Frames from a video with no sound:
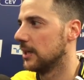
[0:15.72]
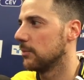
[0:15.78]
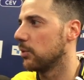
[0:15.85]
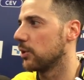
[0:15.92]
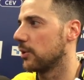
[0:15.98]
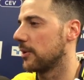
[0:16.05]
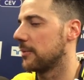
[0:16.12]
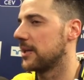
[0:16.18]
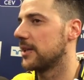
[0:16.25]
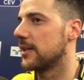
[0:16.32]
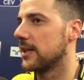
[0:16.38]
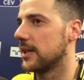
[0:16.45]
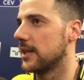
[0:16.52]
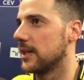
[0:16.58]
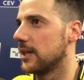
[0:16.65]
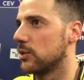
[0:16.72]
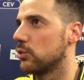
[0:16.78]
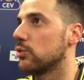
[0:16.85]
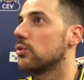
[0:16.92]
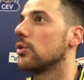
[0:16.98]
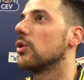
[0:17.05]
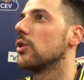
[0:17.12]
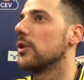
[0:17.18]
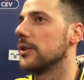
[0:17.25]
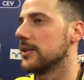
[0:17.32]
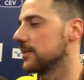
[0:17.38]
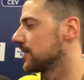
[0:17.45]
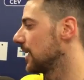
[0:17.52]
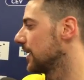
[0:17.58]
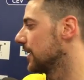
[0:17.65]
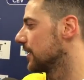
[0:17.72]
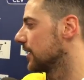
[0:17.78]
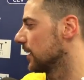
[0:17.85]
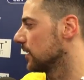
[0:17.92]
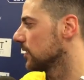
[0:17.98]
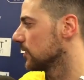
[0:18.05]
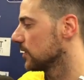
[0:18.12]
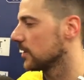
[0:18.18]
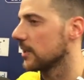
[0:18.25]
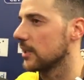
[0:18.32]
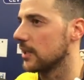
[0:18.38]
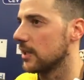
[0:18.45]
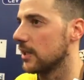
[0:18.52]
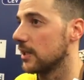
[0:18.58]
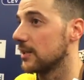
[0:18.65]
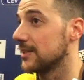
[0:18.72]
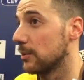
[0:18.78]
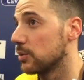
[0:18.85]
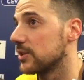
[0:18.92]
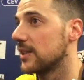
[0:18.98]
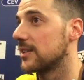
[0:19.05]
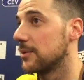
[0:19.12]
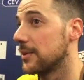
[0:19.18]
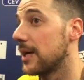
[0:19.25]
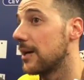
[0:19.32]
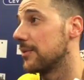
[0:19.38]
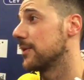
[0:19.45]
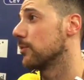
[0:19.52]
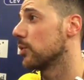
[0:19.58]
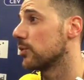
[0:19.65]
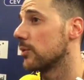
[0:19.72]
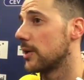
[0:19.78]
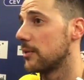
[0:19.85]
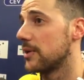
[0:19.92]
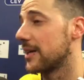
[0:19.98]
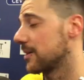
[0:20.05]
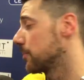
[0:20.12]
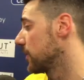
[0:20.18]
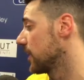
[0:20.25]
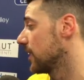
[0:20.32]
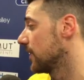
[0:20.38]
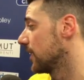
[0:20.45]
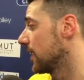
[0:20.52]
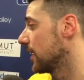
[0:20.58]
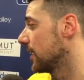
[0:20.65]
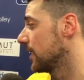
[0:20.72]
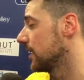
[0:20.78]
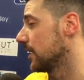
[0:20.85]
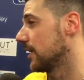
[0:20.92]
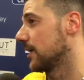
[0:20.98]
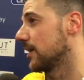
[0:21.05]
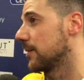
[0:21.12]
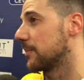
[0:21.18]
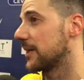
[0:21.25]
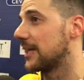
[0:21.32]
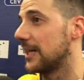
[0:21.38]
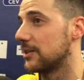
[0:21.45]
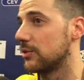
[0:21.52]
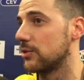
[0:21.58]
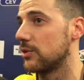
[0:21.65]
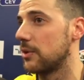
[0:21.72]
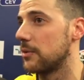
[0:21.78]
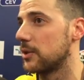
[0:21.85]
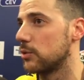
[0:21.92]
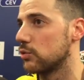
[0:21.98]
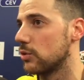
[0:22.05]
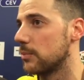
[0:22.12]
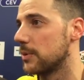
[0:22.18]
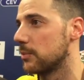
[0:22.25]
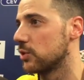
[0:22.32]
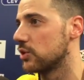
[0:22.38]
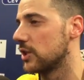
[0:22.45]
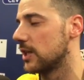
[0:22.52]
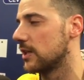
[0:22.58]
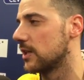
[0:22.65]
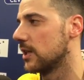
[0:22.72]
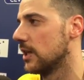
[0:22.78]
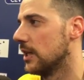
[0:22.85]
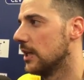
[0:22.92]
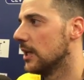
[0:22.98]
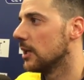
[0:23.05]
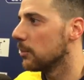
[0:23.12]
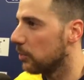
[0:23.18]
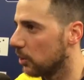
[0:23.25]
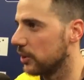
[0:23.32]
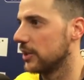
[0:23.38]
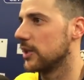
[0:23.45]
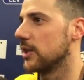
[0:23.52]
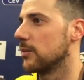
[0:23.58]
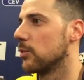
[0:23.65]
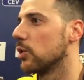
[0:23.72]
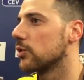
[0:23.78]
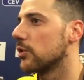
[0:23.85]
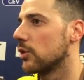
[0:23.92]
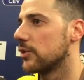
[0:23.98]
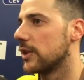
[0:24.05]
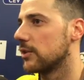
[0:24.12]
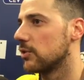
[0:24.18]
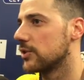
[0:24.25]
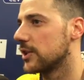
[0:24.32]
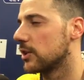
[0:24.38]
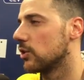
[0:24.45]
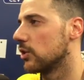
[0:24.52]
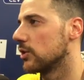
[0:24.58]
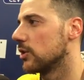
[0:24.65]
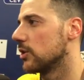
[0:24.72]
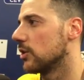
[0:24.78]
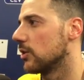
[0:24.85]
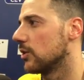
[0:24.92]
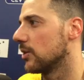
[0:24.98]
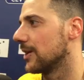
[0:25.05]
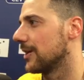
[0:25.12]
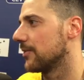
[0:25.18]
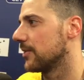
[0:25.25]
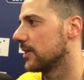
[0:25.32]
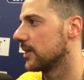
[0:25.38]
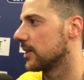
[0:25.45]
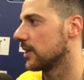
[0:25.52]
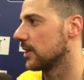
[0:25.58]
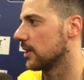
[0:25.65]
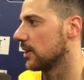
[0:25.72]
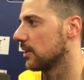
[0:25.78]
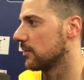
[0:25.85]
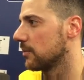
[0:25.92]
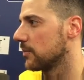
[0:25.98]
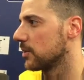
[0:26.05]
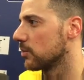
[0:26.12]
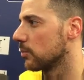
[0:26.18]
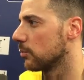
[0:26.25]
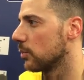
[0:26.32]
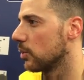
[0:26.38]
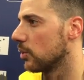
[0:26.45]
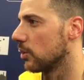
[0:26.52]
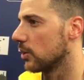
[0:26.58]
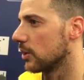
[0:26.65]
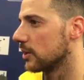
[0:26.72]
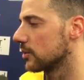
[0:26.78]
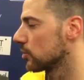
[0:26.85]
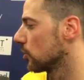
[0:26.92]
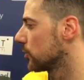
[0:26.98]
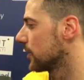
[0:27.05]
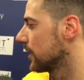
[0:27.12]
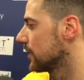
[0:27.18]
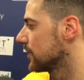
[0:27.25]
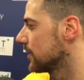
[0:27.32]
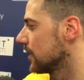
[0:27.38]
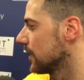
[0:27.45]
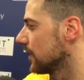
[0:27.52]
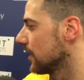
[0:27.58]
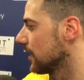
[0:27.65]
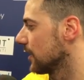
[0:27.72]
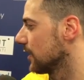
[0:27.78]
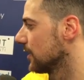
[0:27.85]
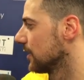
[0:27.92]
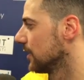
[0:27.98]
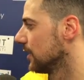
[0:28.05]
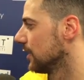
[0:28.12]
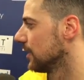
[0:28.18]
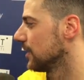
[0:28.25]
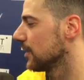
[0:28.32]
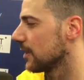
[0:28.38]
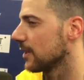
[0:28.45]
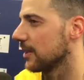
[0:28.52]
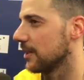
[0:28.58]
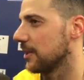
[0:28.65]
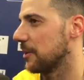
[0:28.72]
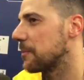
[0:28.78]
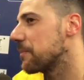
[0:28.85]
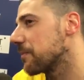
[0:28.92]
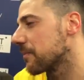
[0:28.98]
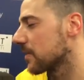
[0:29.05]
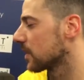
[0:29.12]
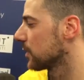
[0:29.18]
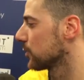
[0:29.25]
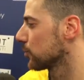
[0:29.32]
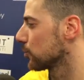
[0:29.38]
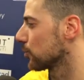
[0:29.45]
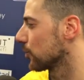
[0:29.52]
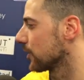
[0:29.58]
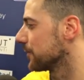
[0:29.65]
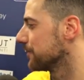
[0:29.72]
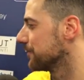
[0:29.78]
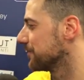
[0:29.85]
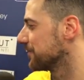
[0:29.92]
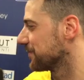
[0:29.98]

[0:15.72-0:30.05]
poi ovviamente è tutto in salita, eh, siamo stati bravi, molto bravi a riprenderli, peccato non aver chiuso il primo set, poi molto lottato il secondo, alla fine abbiamo vinto un po' in scioltezza, eh, tutto lì.